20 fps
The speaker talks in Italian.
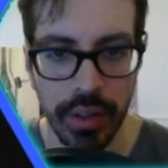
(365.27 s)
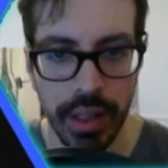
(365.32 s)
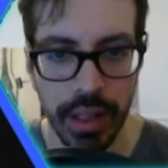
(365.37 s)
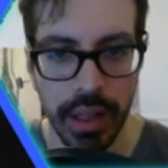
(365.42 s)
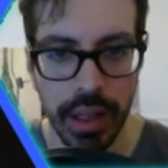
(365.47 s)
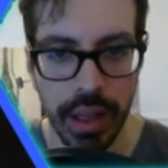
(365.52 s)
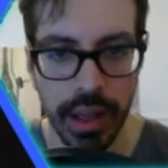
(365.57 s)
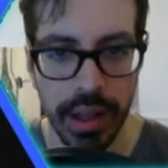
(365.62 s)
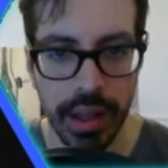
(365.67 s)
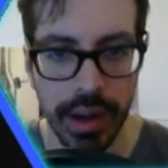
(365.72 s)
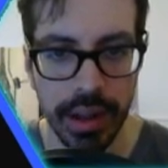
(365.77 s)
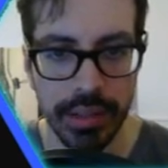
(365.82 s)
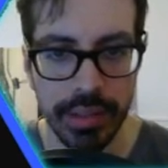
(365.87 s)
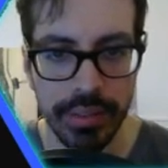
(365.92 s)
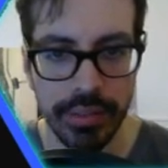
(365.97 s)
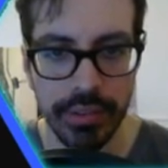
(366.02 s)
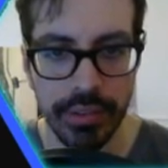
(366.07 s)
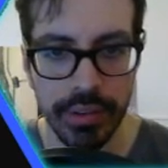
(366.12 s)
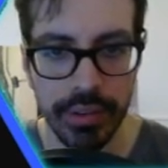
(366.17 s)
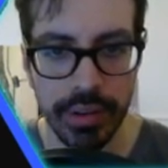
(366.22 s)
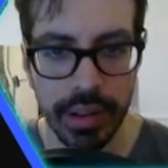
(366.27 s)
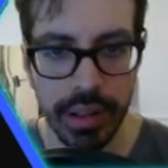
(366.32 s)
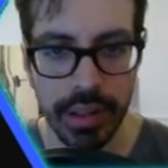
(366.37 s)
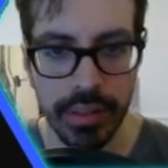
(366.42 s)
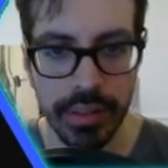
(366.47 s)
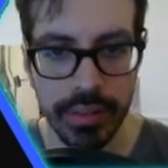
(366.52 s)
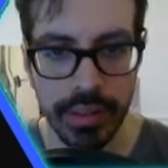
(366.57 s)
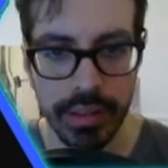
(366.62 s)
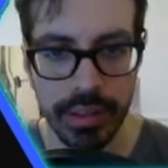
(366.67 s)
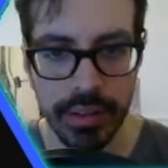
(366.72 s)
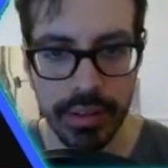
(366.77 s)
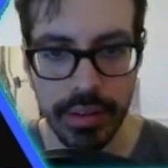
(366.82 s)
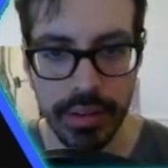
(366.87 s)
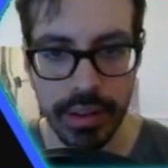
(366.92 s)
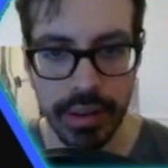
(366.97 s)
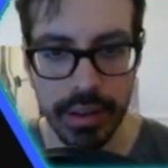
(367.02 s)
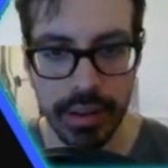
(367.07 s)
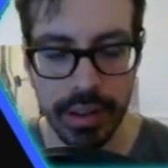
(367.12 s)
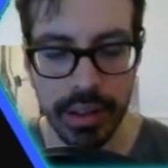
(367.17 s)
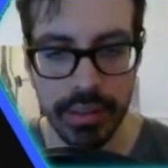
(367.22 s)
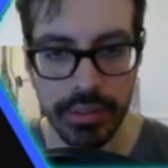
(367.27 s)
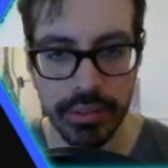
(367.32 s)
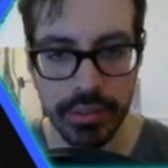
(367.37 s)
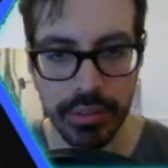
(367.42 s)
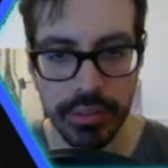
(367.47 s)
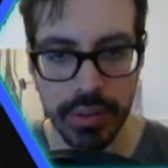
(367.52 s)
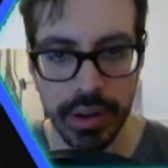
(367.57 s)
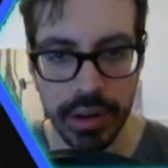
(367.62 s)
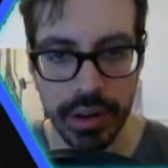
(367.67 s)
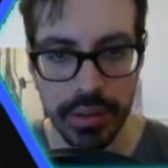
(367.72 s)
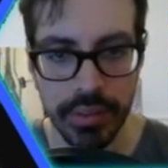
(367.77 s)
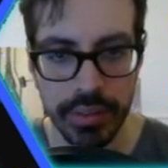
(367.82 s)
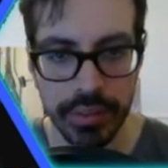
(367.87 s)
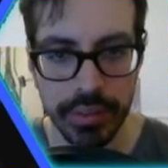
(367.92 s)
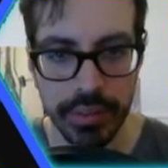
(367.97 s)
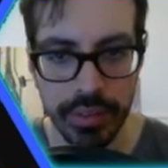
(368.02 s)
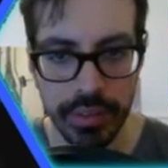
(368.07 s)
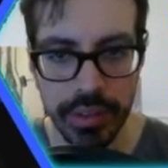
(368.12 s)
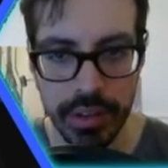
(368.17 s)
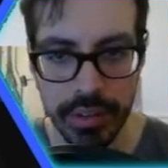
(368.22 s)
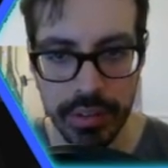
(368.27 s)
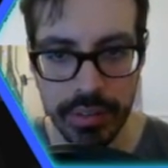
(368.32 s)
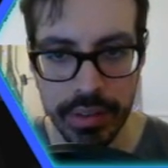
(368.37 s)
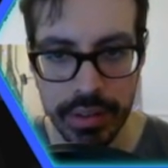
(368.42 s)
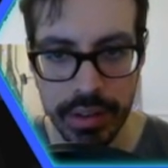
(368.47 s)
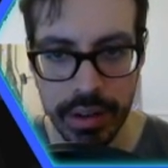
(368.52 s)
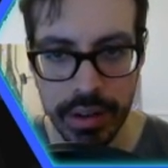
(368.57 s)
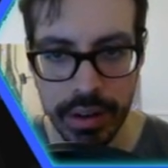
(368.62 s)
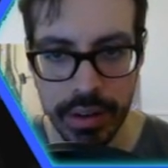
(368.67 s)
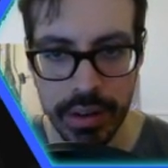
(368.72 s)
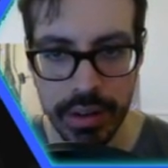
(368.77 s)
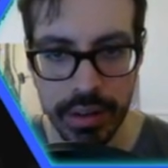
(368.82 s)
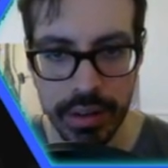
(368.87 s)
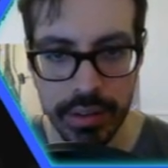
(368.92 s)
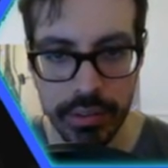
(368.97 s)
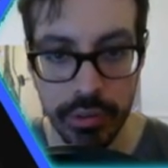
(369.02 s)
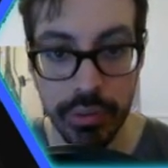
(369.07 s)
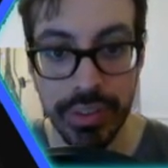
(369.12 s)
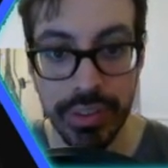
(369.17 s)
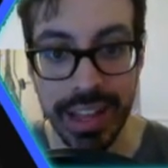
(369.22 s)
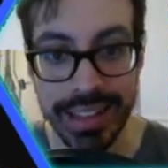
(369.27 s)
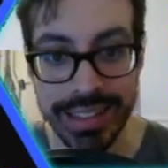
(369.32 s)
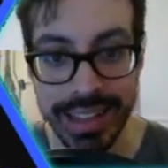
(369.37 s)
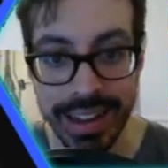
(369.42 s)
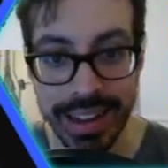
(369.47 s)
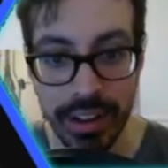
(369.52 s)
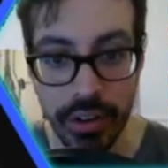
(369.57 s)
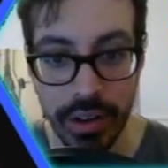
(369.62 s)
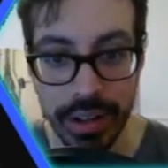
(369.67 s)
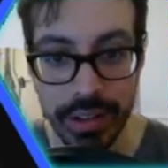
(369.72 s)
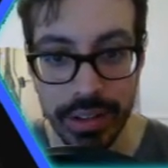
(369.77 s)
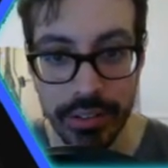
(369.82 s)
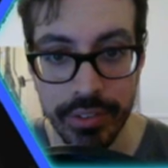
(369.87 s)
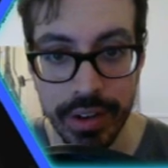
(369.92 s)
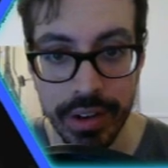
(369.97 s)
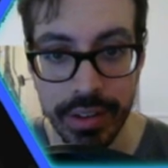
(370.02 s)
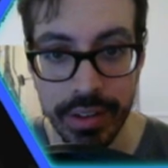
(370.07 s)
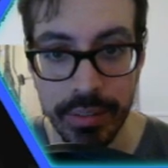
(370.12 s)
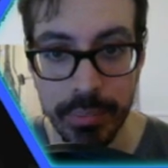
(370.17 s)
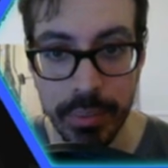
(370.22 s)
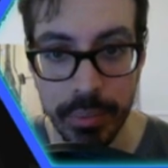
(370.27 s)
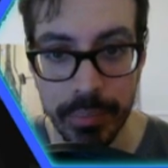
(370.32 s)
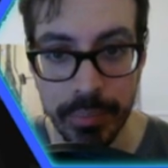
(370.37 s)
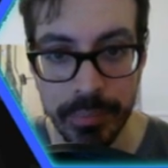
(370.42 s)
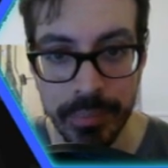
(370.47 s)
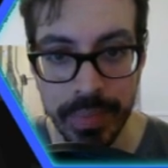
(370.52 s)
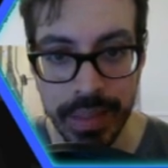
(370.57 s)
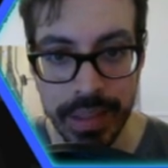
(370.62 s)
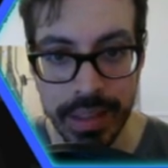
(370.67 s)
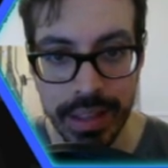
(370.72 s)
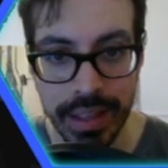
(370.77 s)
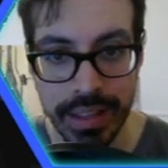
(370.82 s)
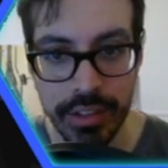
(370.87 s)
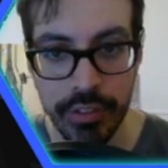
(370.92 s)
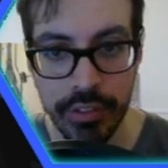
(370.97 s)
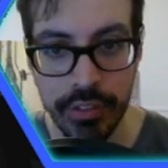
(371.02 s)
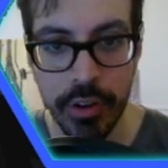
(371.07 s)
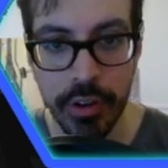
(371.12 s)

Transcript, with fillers: eh, redstone e standard rail cazzo devo farle queste dove stanno le standard rail solo sette ne ho e eh, devo farne di più devo fare un